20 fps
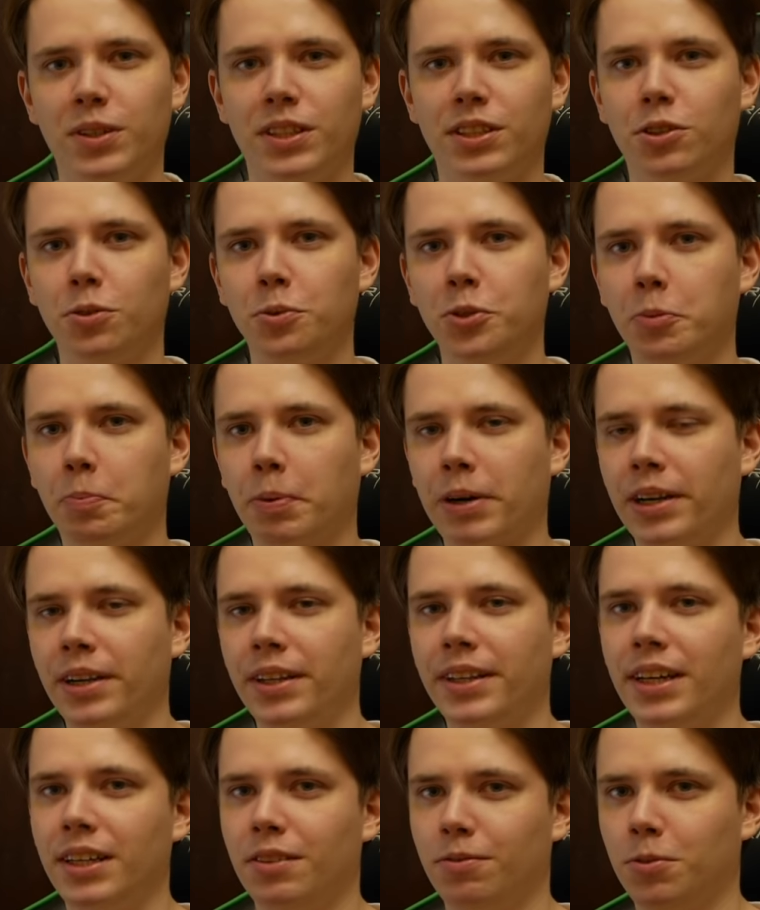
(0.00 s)
у нас луч
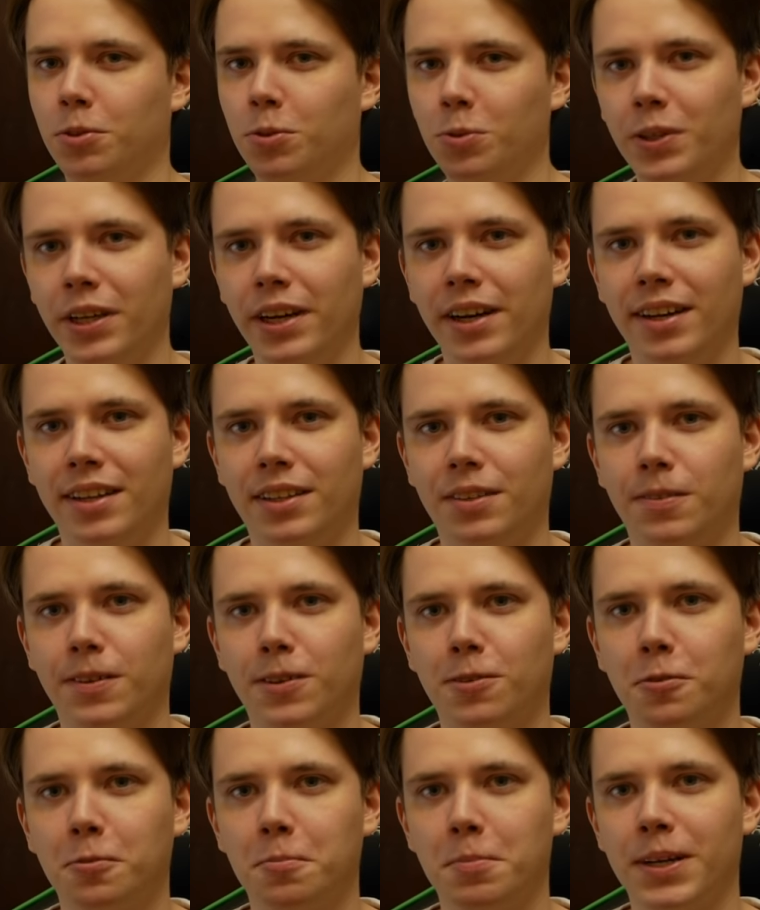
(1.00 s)
пролетает внутрь этого
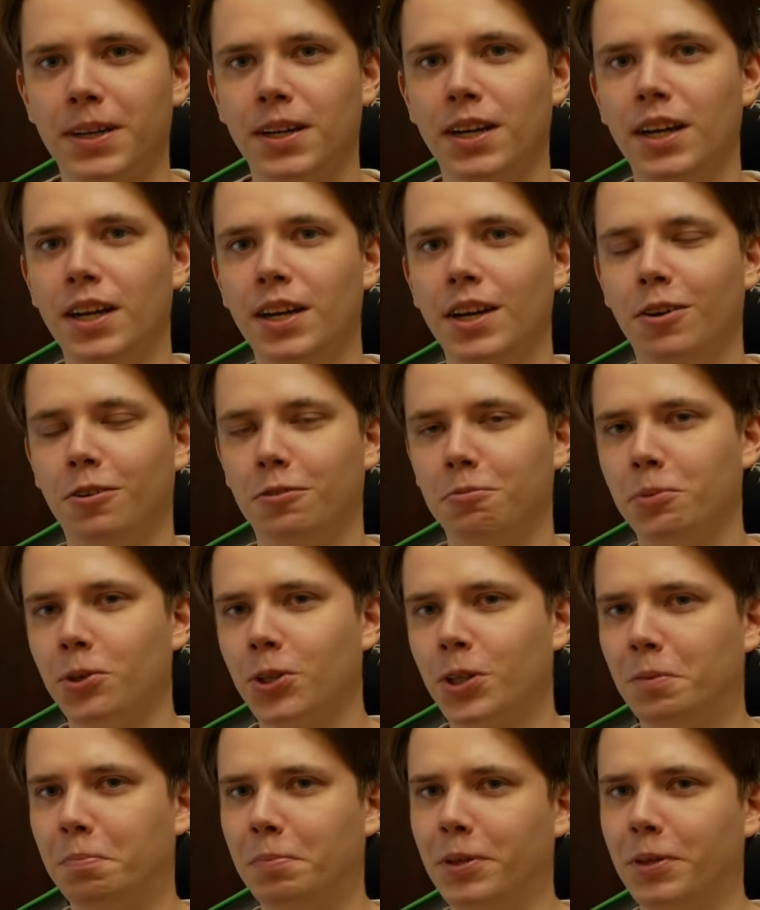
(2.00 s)
куба, он может